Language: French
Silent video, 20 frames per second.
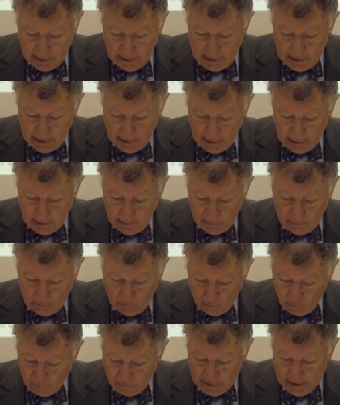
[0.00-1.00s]
et
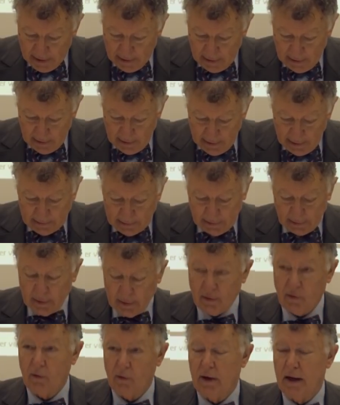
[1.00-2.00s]
sociale
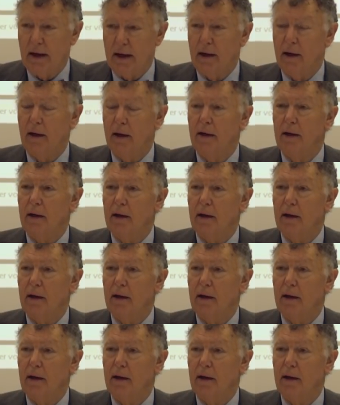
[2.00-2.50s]
internationale.